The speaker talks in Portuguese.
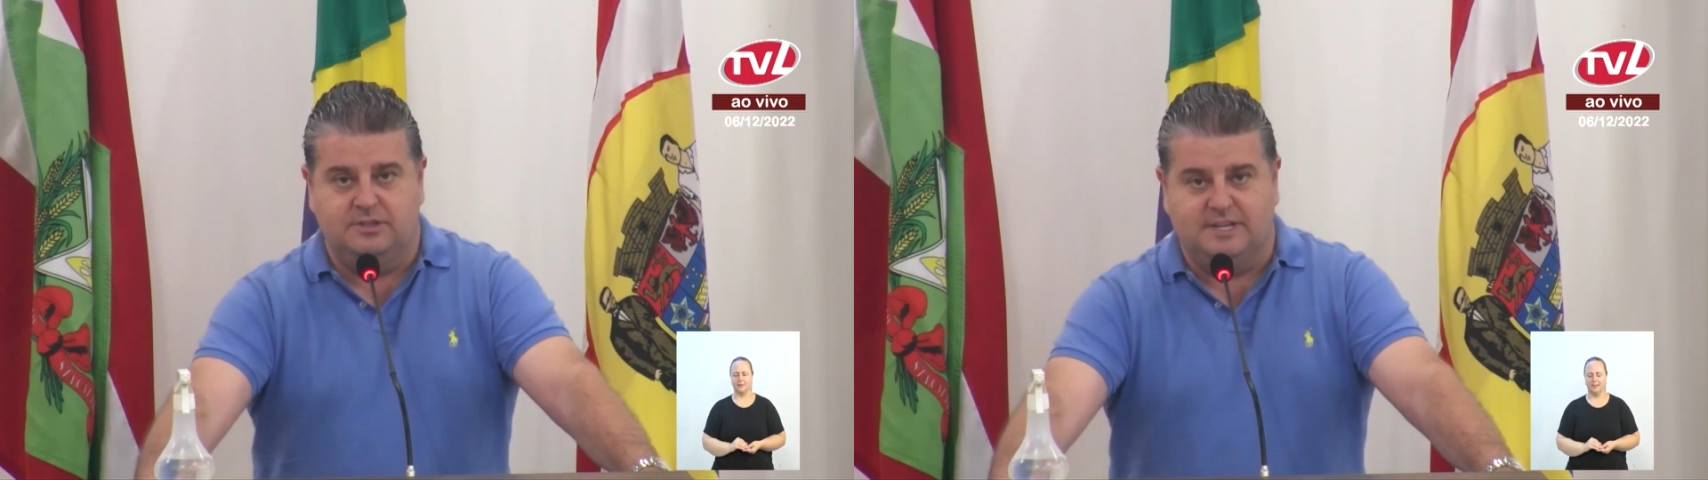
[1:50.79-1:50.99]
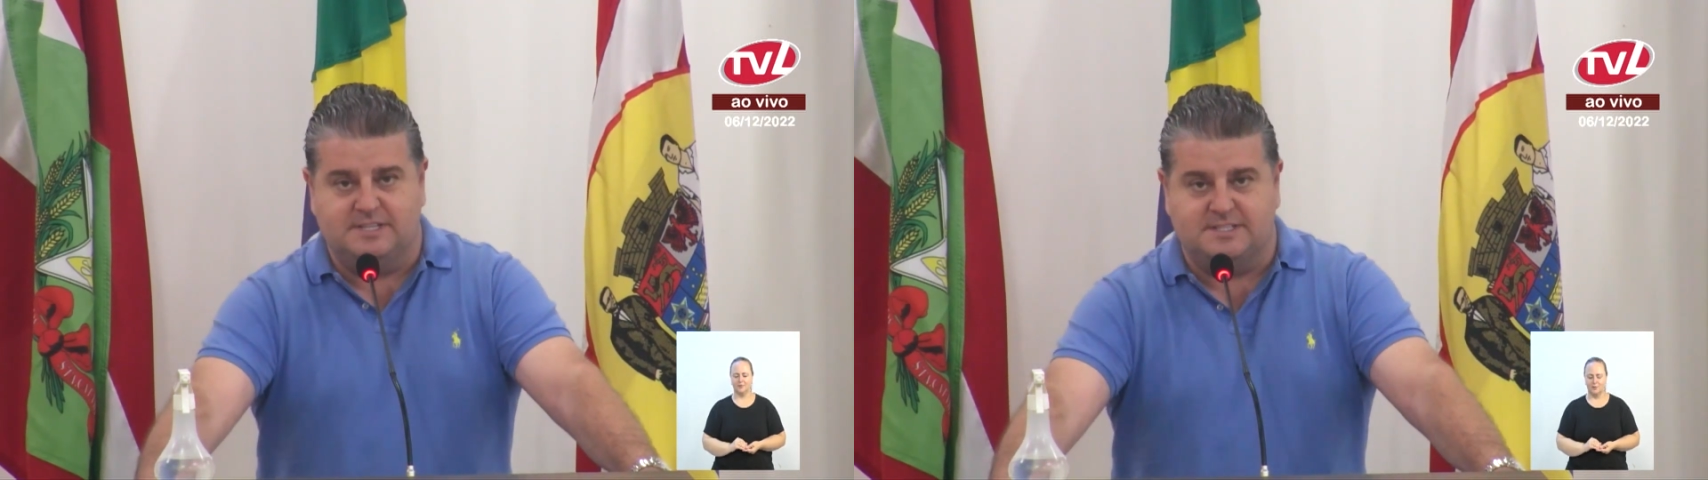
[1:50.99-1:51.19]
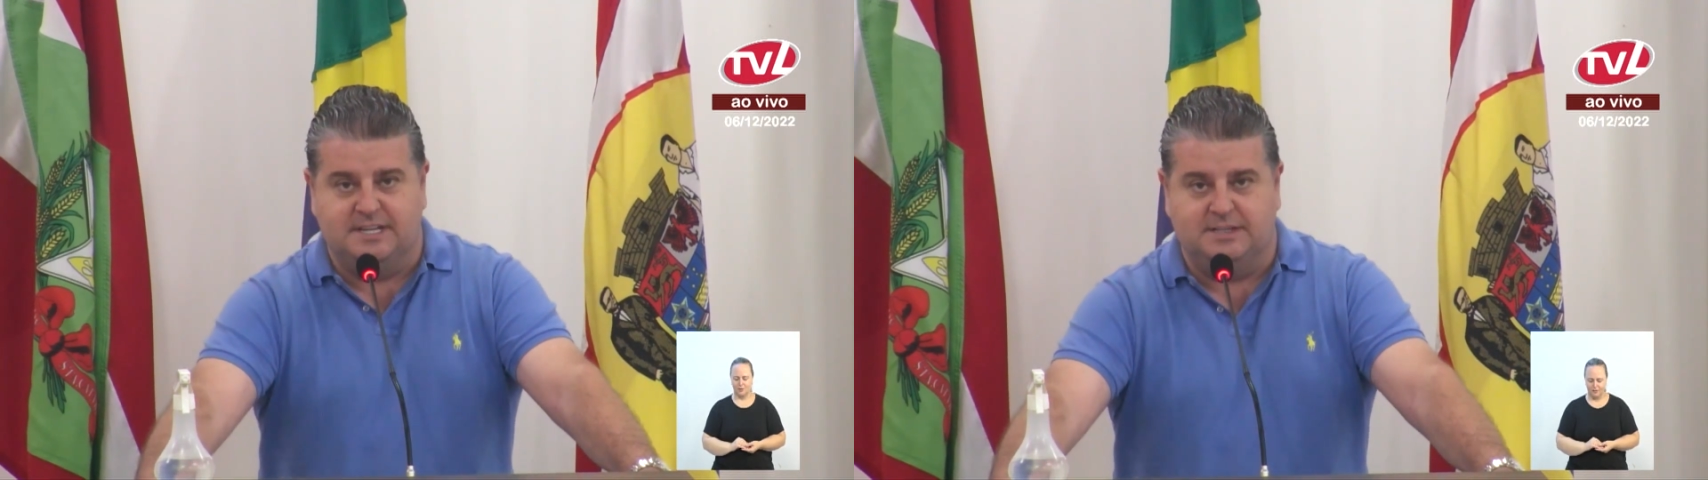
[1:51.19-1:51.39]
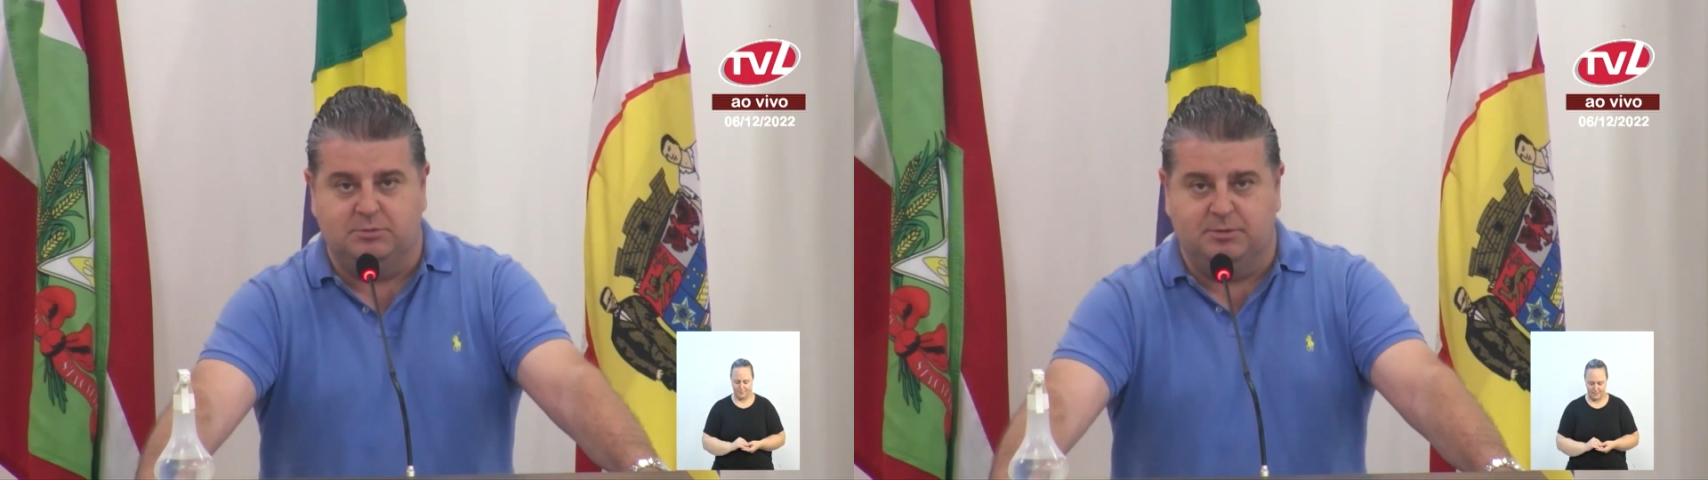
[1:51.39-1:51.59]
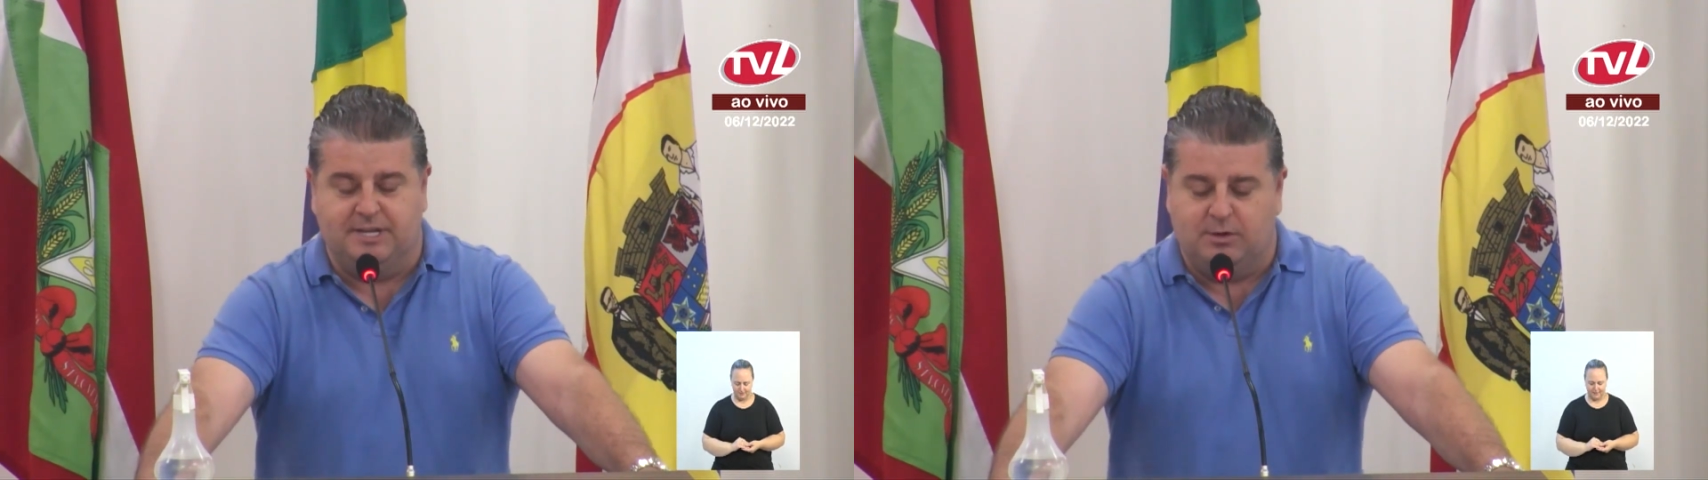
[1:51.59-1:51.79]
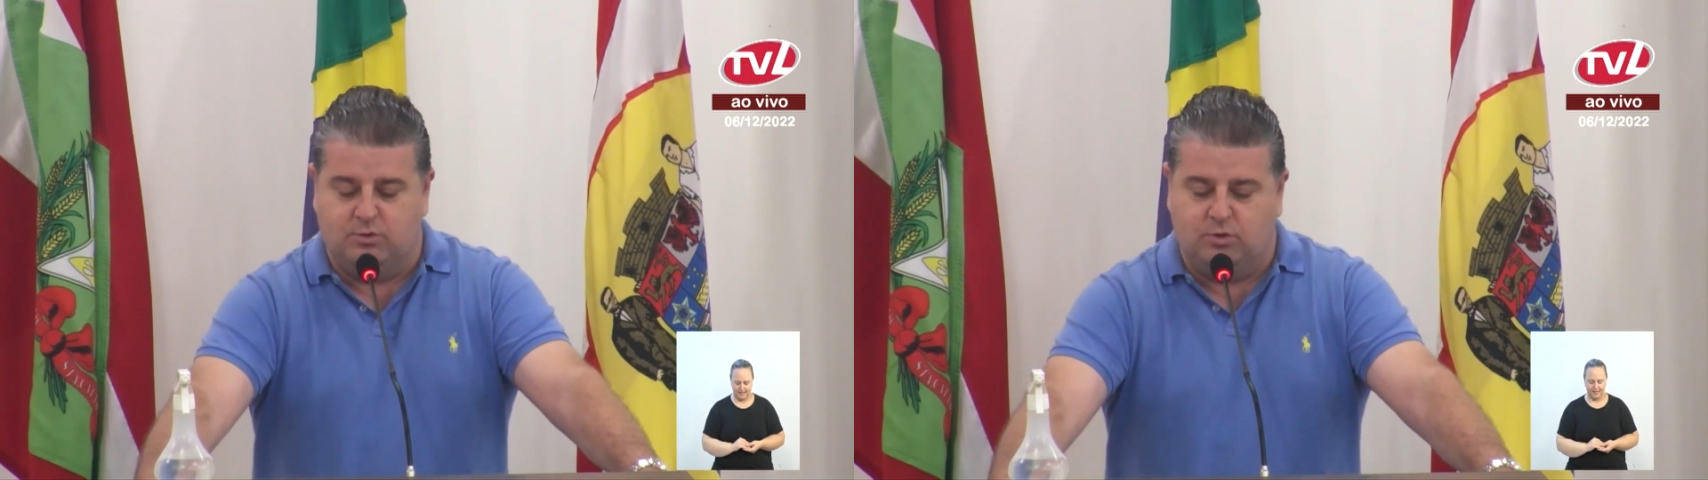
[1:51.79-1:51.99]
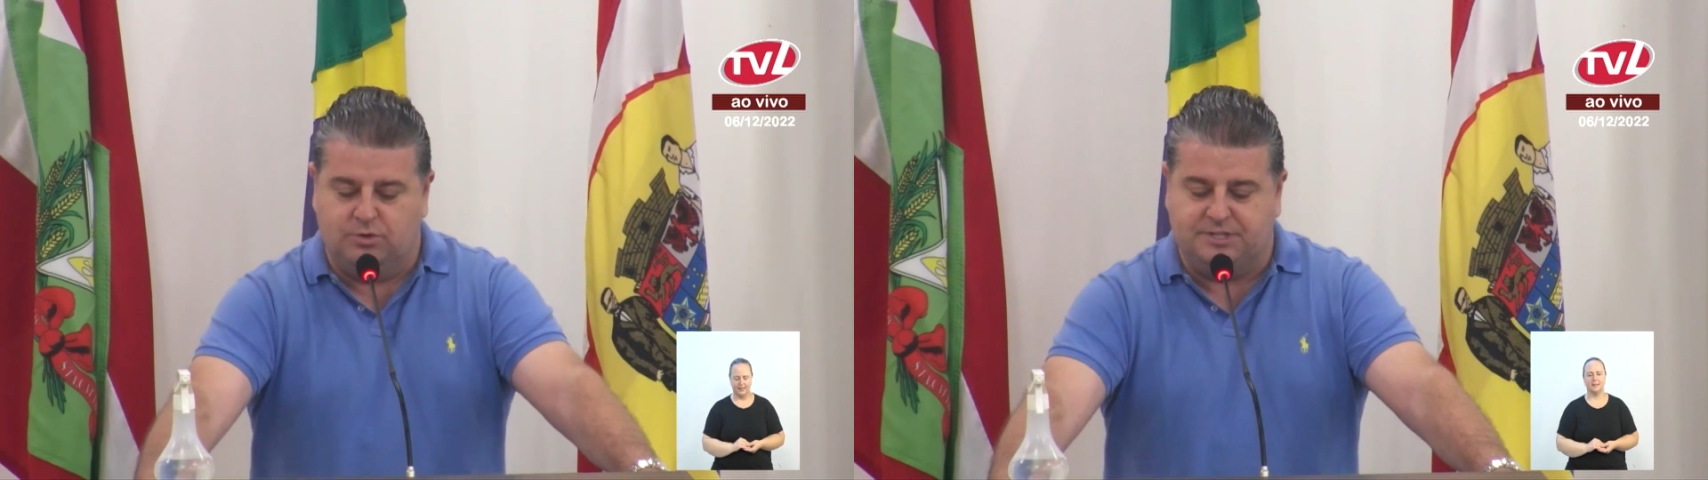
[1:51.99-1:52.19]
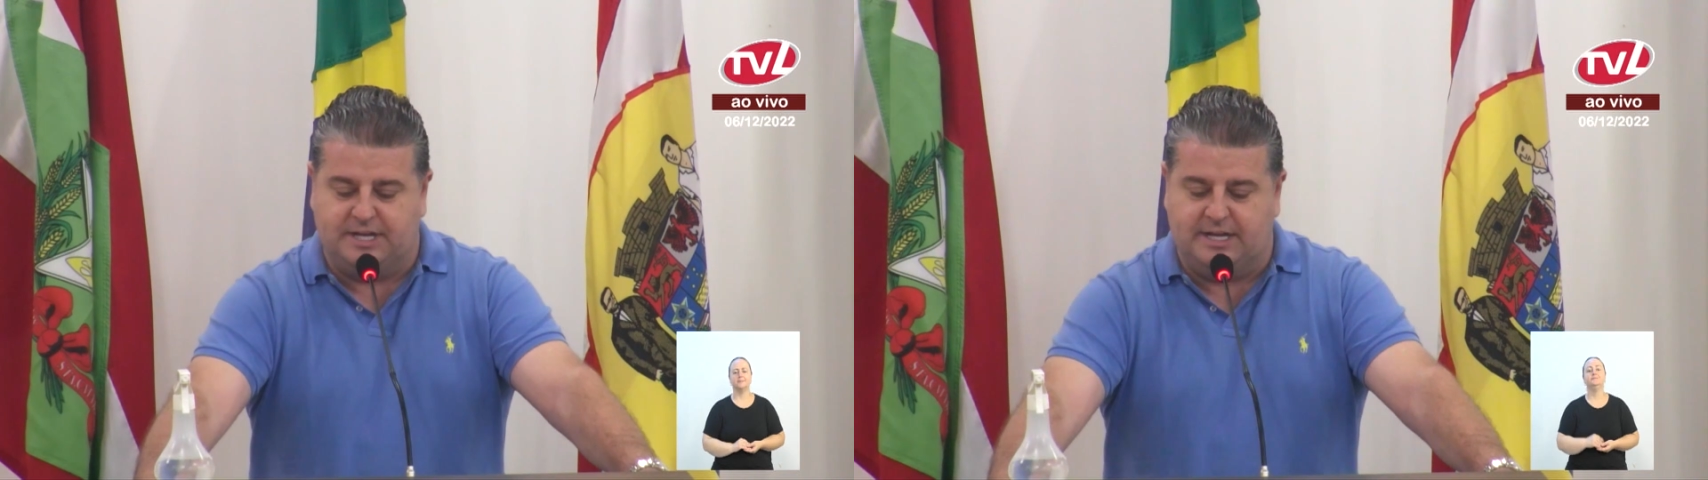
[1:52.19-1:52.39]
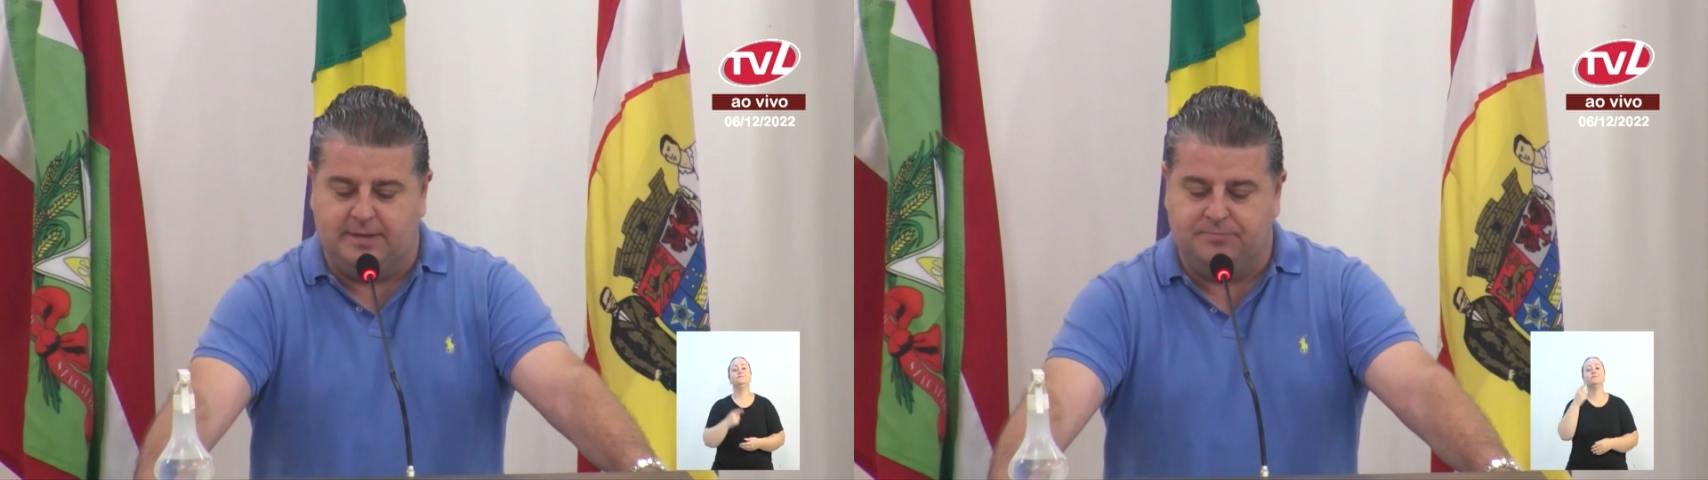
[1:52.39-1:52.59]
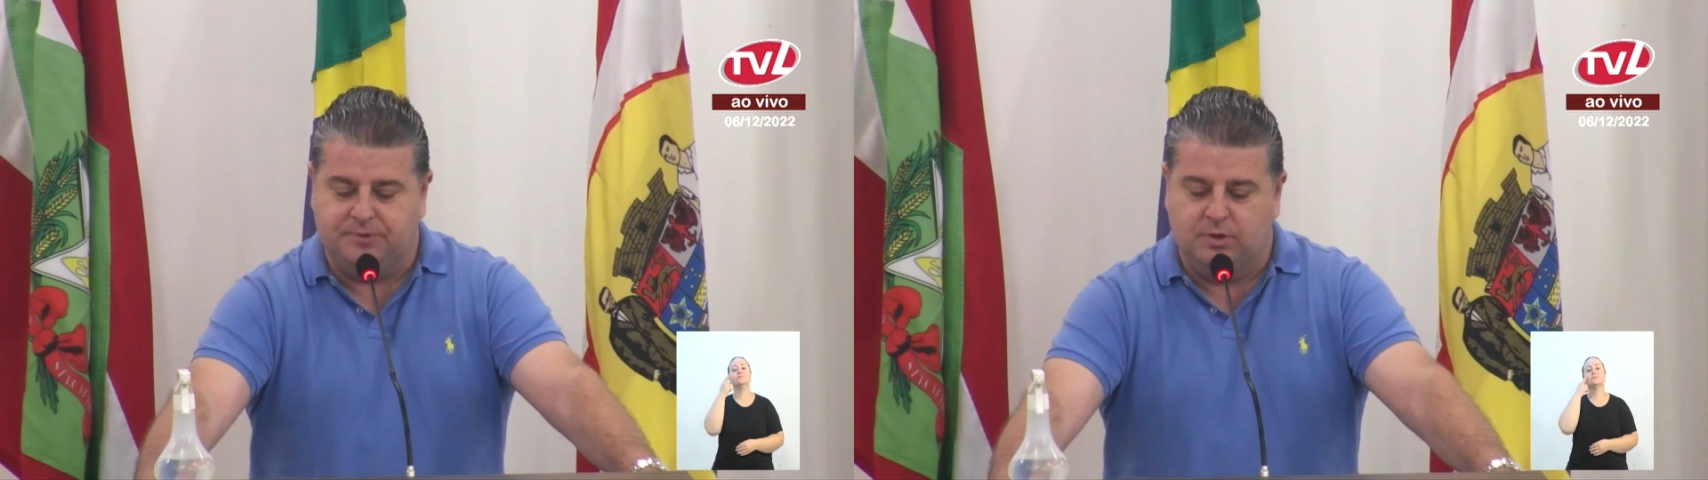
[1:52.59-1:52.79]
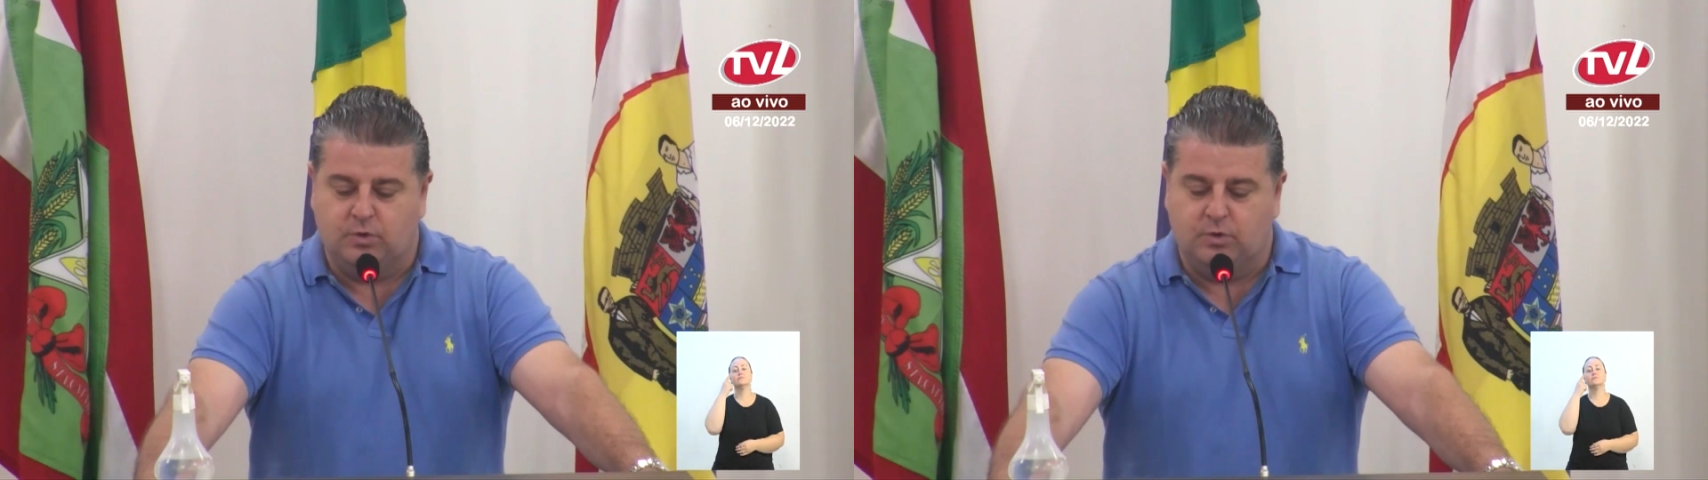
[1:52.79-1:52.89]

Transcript: da cidade de Blumenau contará